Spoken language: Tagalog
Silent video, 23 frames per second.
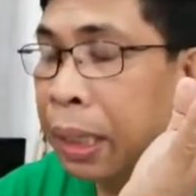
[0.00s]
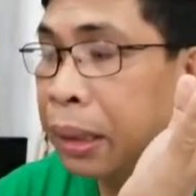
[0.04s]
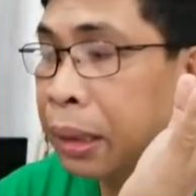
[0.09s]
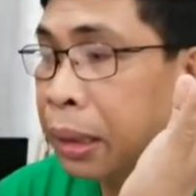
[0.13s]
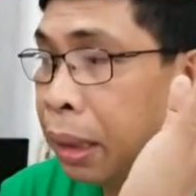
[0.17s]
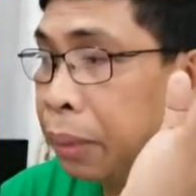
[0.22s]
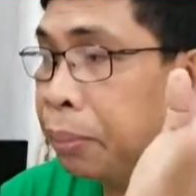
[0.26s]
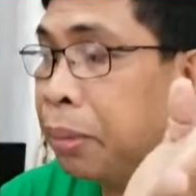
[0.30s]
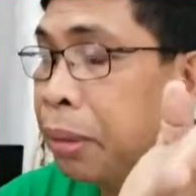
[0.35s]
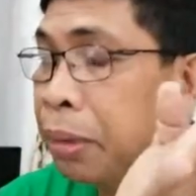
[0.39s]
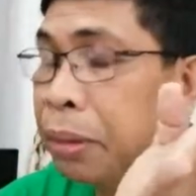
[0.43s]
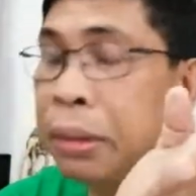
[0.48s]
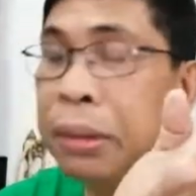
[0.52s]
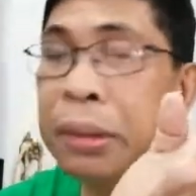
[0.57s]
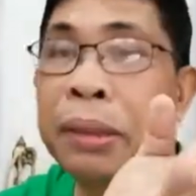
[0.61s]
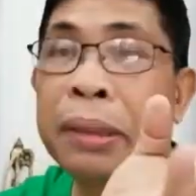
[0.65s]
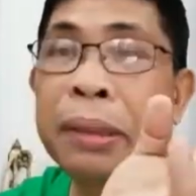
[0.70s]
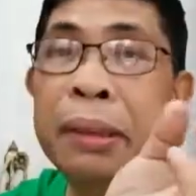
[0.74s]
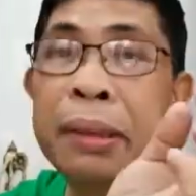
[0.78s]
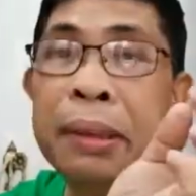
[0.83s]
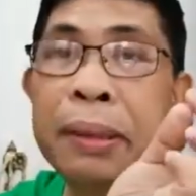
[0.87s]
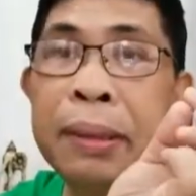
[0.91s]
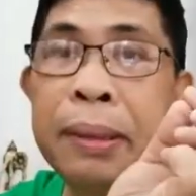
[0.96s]
si
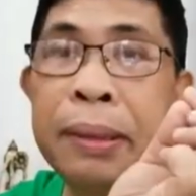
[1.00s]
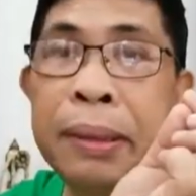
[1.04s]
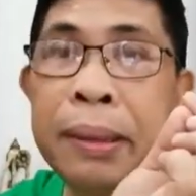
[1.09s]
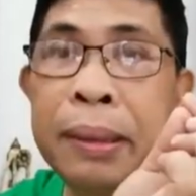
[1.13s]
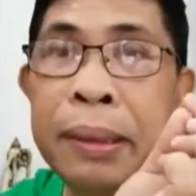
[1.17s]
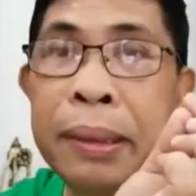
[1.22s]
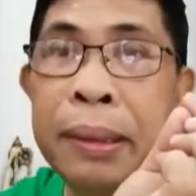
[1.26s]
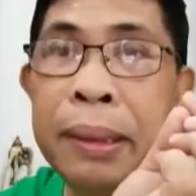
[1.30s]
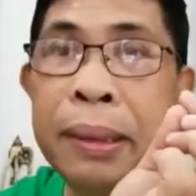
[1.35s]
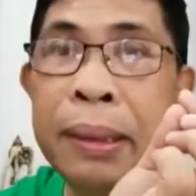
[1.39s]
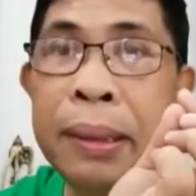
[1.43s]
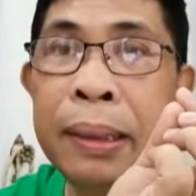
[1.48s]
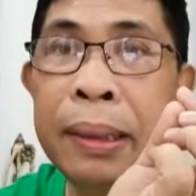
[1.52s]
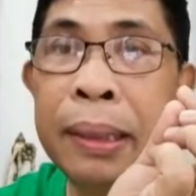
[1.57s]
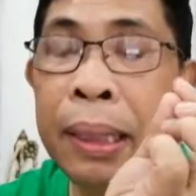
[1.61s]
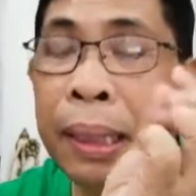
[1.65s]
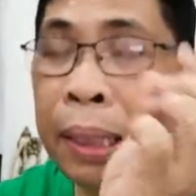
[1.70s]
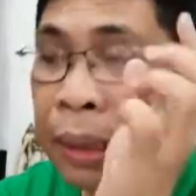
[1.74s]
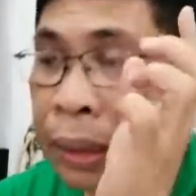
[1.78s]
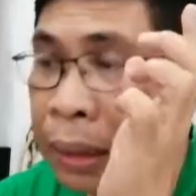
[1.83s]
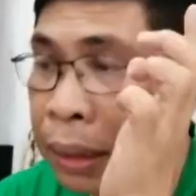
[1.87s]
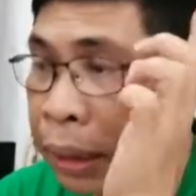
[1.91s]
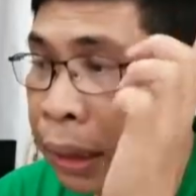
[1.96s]
Bongo
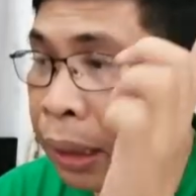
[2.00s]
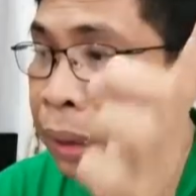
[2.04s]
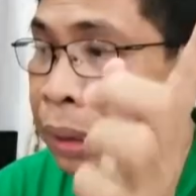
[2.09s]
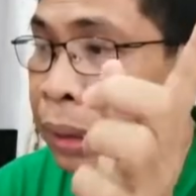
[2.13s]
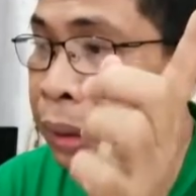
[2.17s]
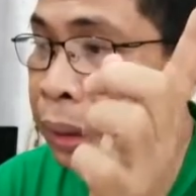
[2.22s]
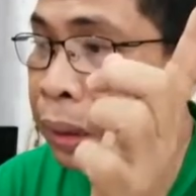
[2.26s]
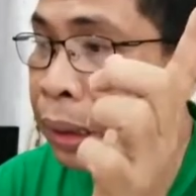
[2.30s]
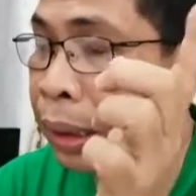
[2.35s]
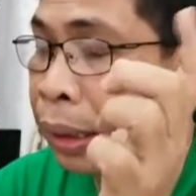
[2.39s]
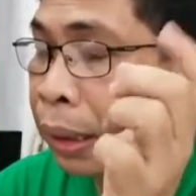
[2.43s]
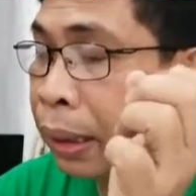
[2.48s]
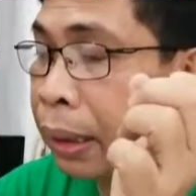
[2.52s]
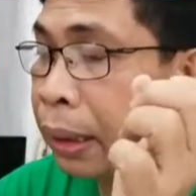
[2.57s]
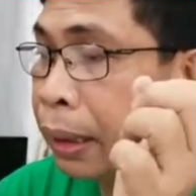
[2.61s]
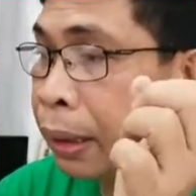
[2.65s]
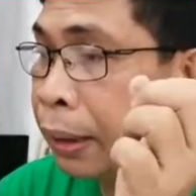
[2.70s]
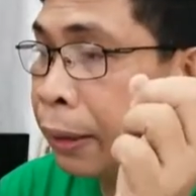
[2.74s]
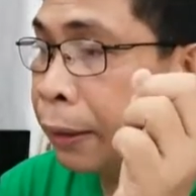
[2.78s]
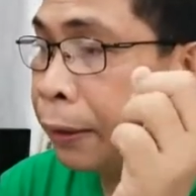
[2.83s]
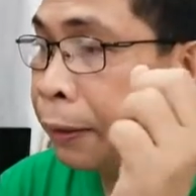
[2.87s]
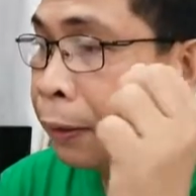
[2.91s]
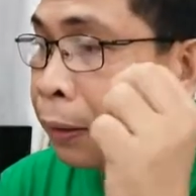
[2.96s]
as his
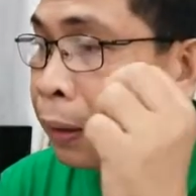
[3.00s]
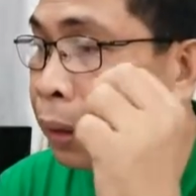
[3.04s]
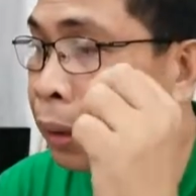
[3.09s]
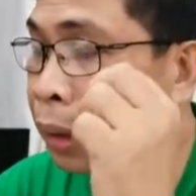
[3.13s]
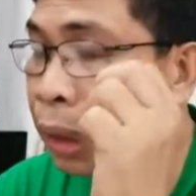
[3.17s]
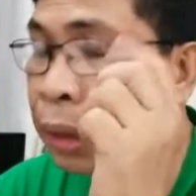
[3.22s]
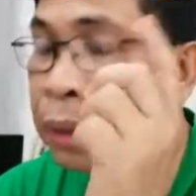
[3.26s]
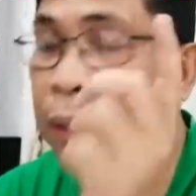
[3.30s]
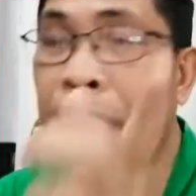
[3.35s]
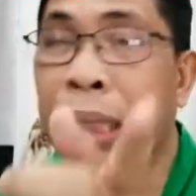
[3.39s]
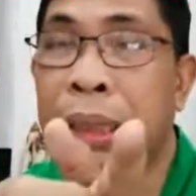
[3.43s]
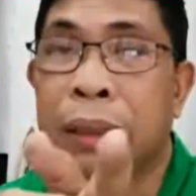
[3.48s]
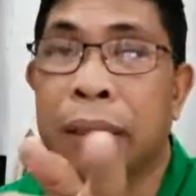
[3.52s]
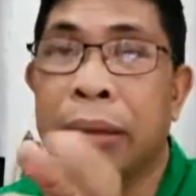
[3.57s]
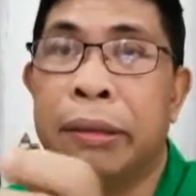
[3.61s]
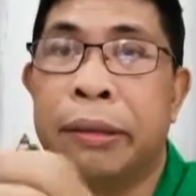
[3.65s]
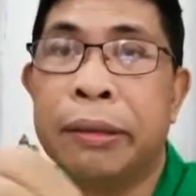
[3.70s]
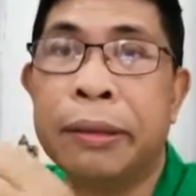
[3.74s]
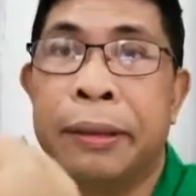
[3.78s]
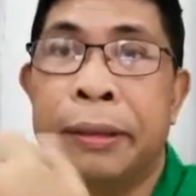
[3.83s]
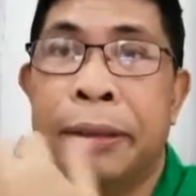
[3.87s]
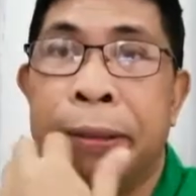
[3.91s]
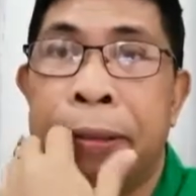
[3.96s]
uh,
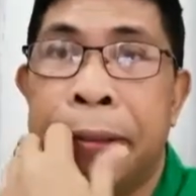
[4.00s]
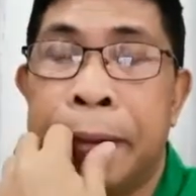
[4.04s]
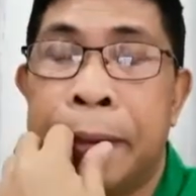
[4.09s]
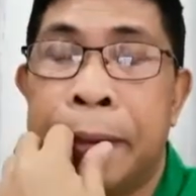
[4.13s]
successor.